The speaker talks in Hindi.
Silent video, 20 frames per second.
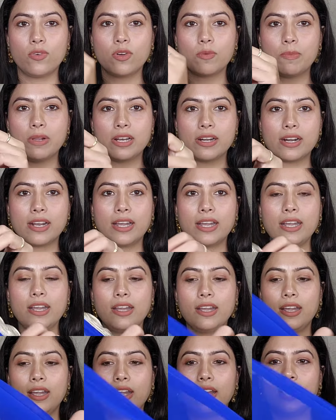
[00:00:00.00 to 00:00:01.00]
हुक मिल रहा है
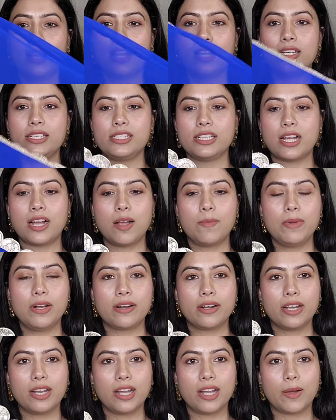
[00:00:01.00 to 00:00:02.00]
एंड यहाँ मिल
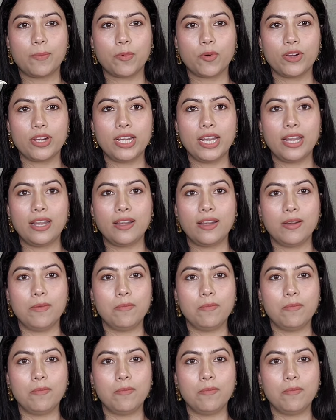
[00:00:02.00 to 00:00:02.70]
रही है आपको ये